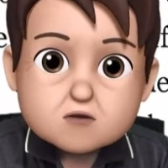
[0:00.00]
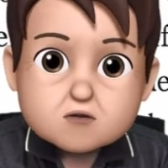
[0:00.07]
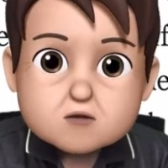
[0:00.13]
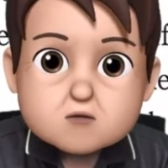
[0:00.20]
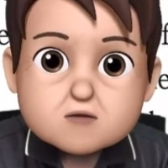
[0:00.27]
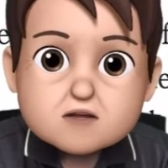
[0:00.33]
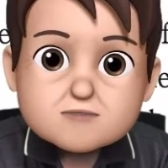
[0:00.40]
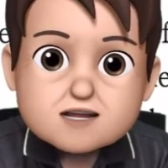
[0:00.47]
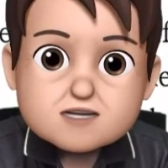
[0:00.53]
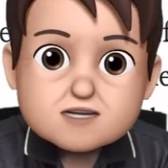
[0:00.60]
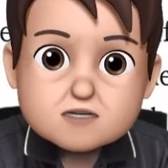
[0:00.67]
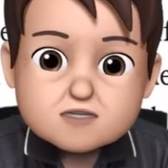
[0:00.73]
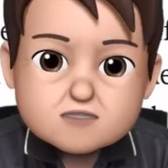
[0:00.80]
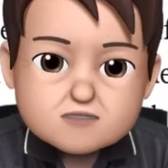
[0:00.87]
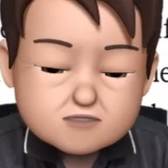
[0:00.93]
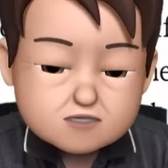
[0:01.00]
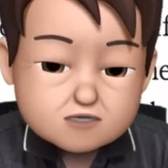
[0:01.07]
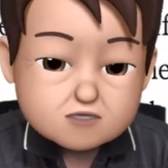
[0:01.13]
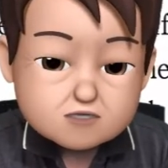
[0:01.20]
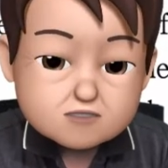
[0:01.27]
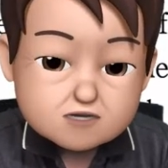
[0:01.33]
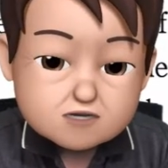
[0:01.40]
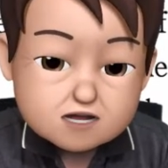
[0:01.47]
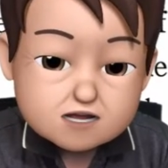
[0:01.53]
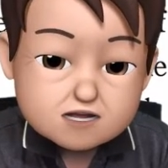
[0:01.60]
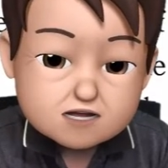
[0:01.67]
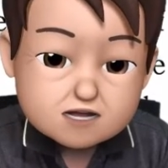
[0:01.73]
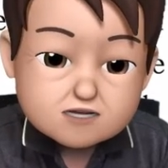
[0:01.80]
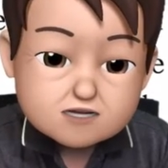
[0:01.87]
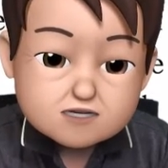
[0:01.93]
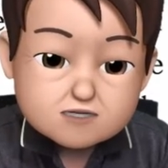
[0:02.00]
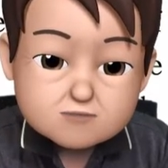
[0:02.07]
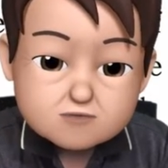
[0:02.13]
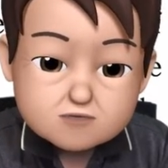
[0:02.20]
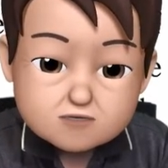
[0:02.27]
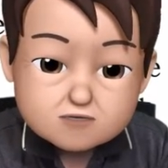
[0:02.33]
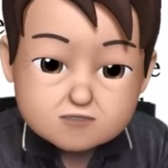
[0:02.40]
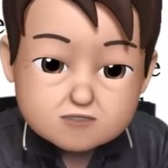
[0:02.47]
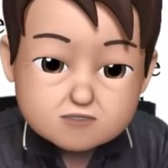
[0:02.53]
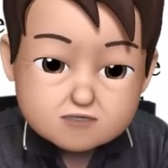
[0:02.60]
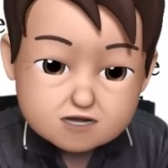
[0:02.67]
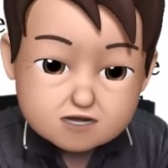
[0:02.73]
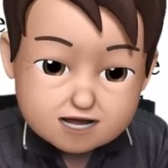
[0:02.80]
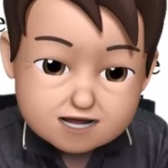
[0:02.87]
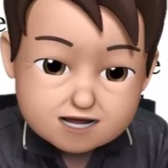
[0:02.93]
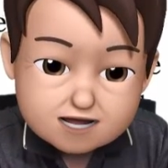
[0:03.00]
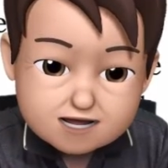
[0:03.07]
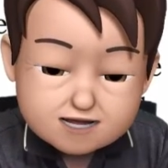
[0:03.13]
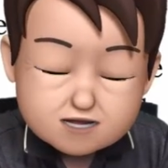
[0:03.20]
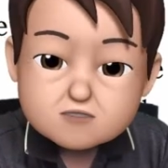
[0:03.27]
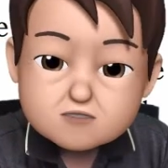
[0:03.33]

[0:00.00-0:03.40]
억누르게 만드는 그런 상황과 직면되었을 때,